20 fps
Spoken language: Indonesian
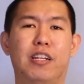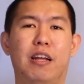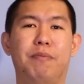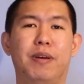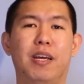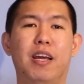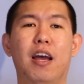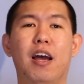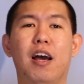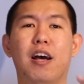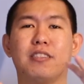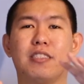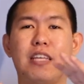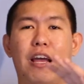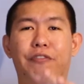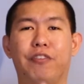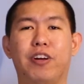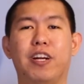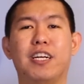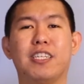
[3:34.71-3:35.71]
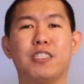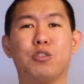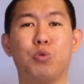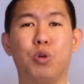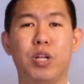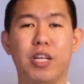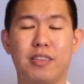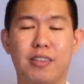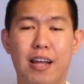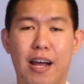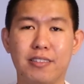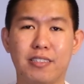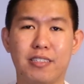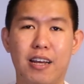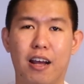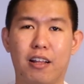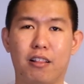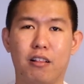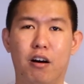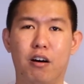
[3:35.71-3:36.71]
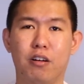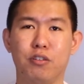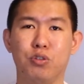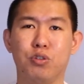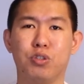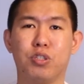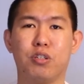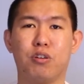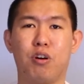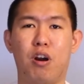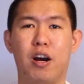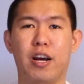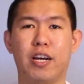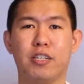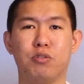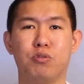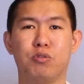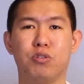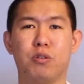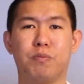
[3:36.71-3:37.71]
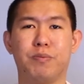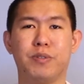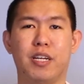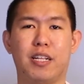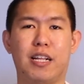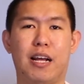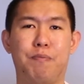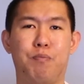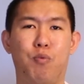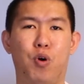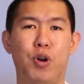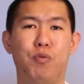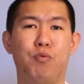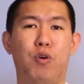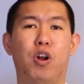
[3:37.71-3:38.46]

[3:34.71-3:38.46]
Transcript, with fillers: Tapi Steph Curry kesulitan saat lawan Houston Rockets untuk mencetak poin,